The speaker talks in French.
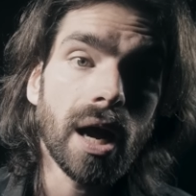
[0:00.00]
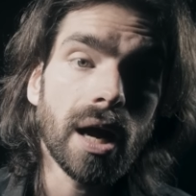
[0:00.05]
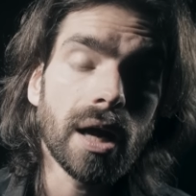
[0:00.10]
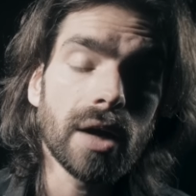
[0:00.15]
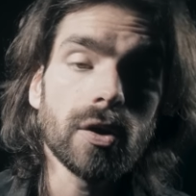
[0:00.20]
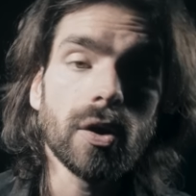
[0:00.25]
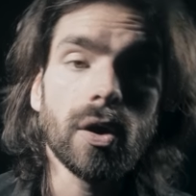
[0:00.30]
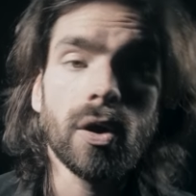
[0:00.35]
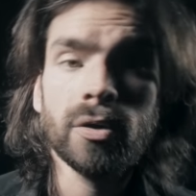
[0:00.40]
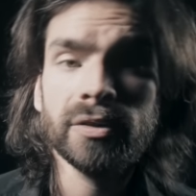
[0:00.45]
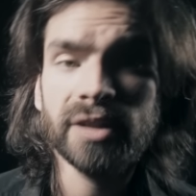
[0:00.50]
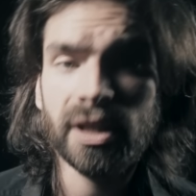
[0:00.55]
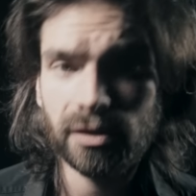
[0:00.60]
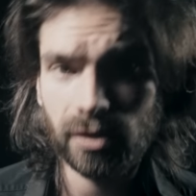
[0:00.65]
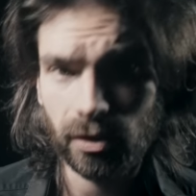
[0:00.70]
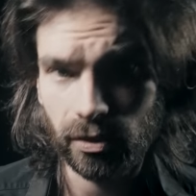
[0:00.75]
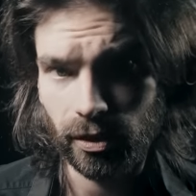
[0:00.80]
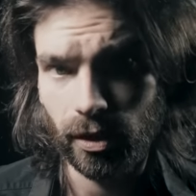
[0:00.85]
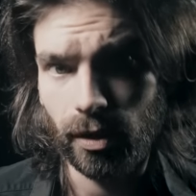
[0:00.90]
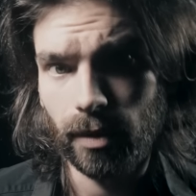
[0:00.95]
Alors en
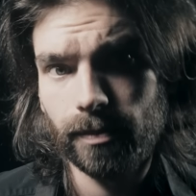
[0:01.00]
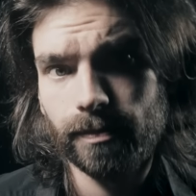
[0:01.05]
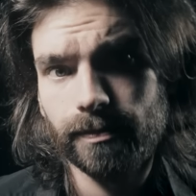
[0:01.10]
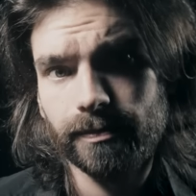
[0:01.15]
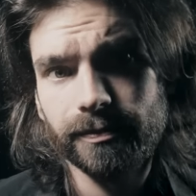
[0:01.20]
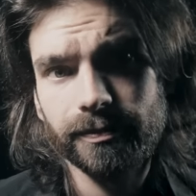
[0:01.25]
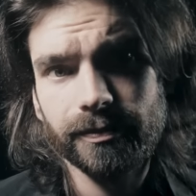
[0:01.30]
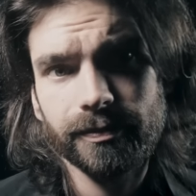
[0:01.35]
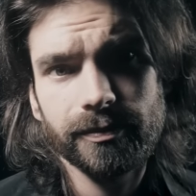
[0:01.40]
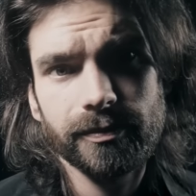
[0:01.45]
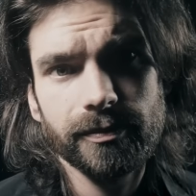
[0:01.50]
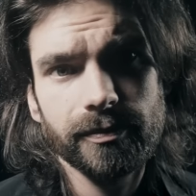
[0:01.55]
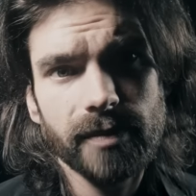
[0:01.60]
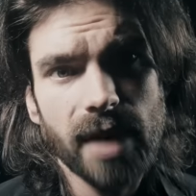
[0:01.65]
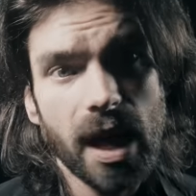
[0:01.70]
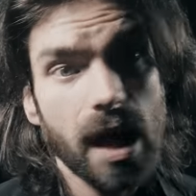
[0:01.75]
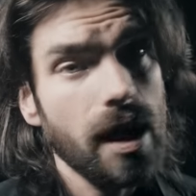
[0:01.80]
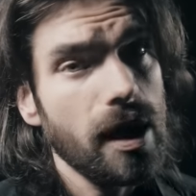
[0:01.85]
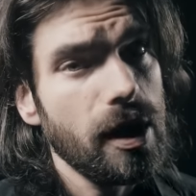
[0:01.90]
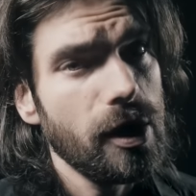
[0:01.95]
attendant,
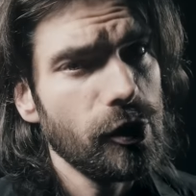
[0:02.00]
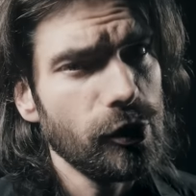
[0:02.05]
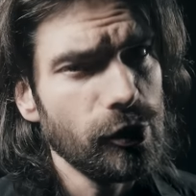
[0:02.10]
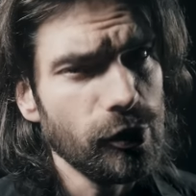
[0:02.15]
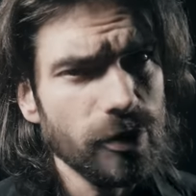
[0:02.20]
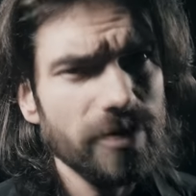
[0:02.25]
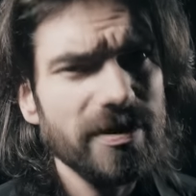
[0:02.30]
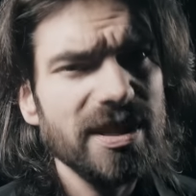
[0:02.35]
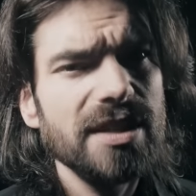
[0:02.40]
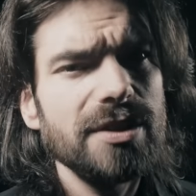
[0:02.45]
levez